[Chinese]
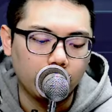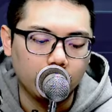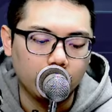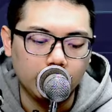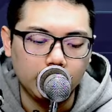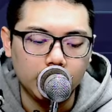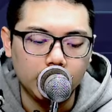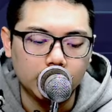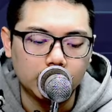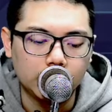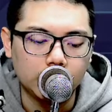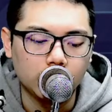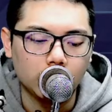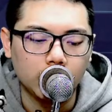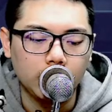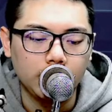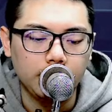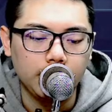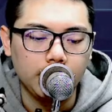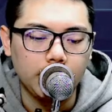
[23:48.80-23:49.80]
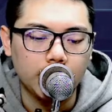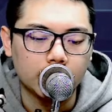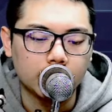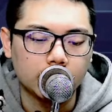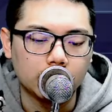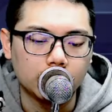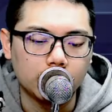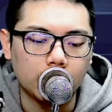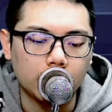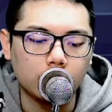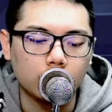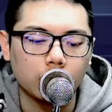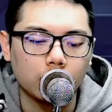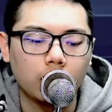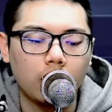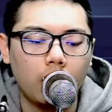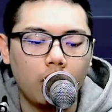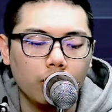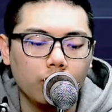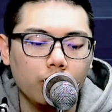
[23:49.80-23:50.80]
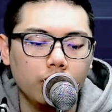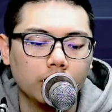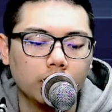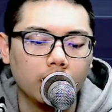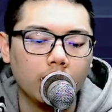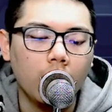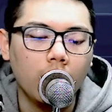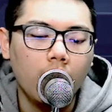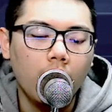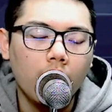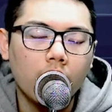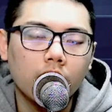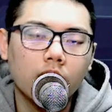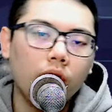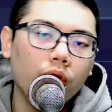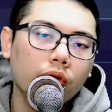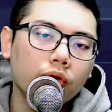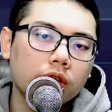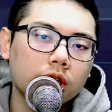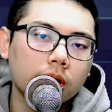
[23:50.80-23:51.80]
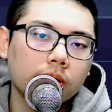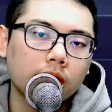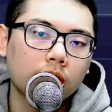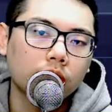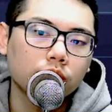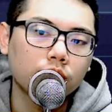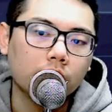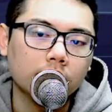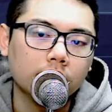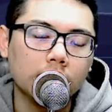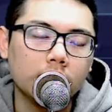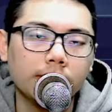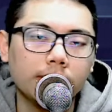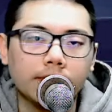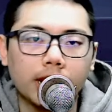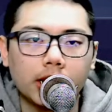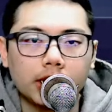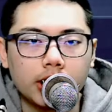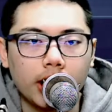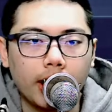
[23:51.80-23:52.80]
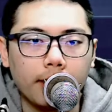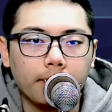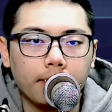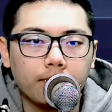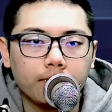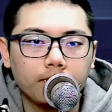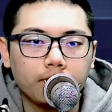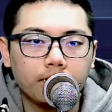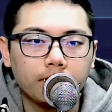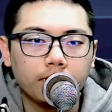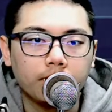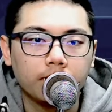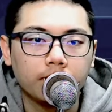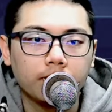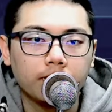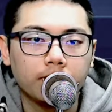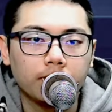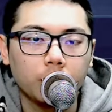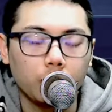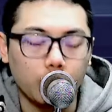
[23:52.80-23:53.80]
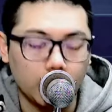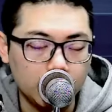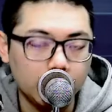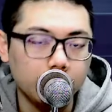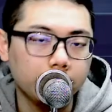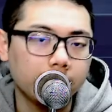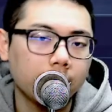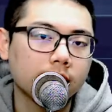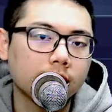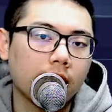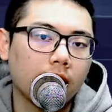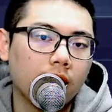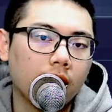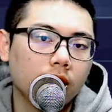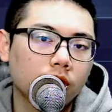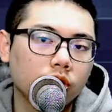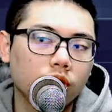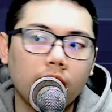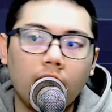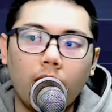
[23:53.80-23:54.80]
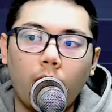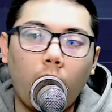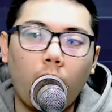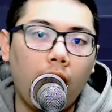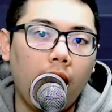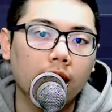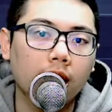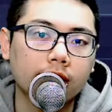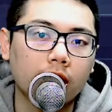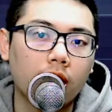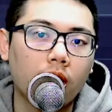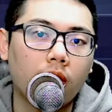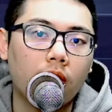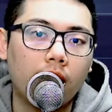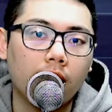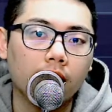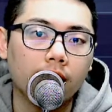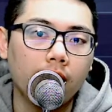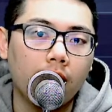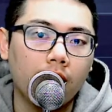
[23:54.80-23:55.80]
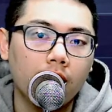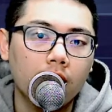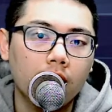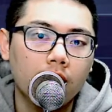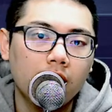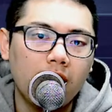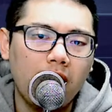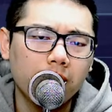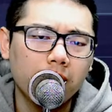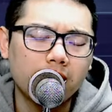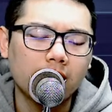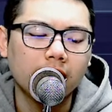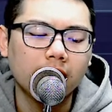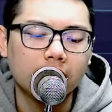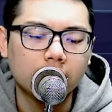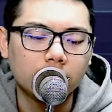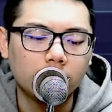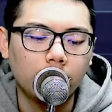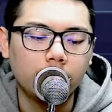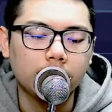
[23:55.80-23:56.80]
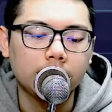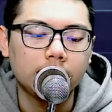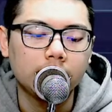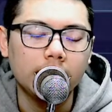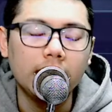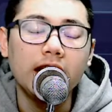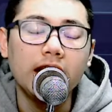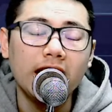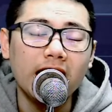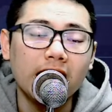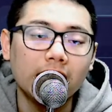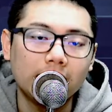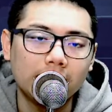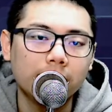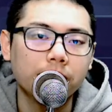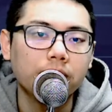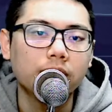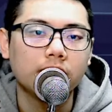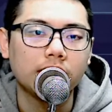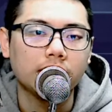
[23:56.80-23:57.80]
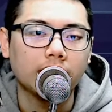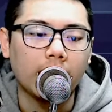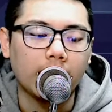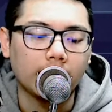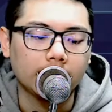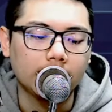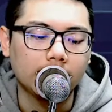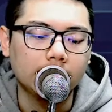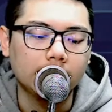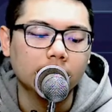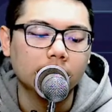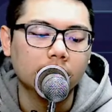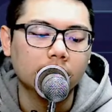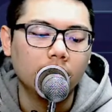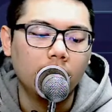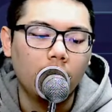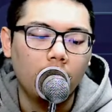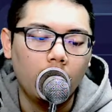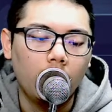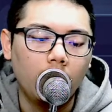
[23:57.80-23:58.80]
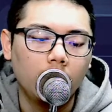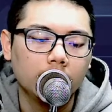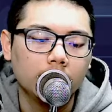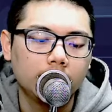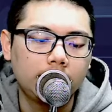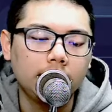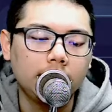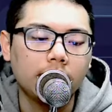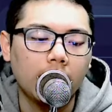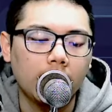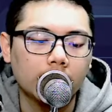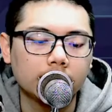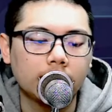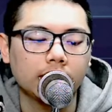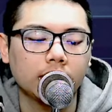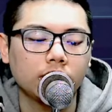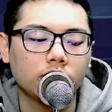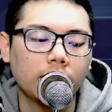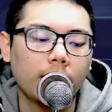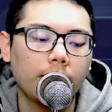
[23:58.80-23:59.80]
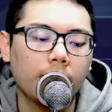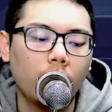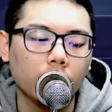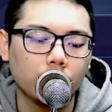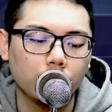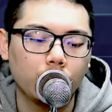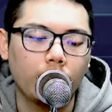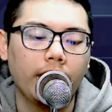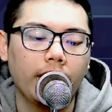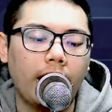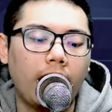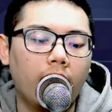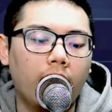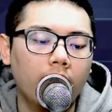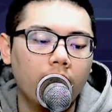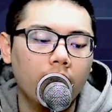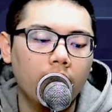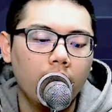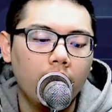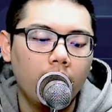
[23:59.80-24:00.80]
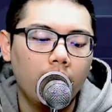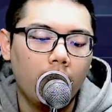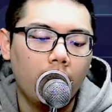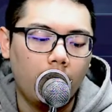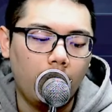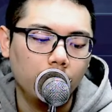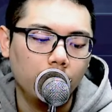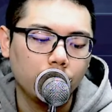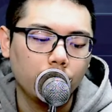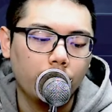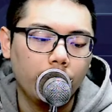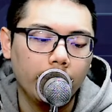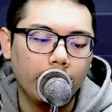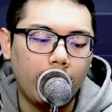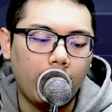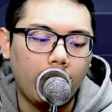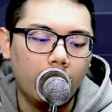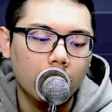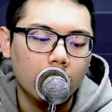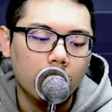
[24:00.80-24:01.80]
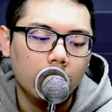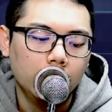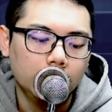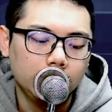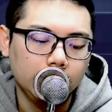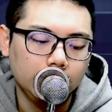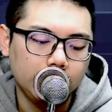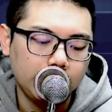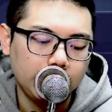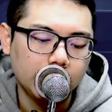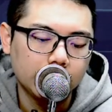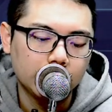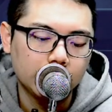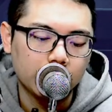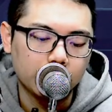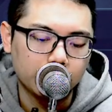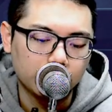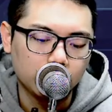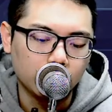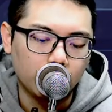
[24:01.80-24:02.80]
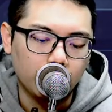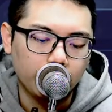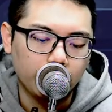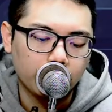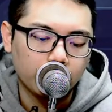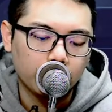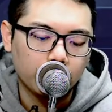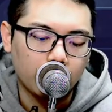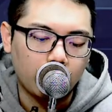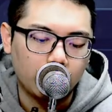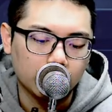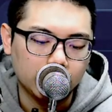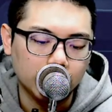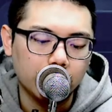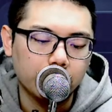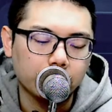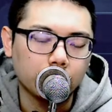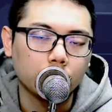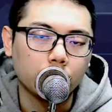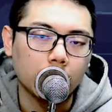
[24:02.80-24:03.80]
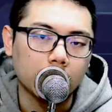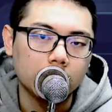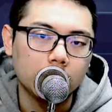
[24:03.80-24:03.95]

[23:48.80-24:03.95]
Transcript: 零点七九 E P S，它是属于空运的，空运基本上转机性比较强。转型性比较强，就像华航、长荣航一样，他们现在的营收不是业业绩不行啊，但是市场的想象就是他们后续会好，哦，后续会好，这现行也不错，哦，现在也不是转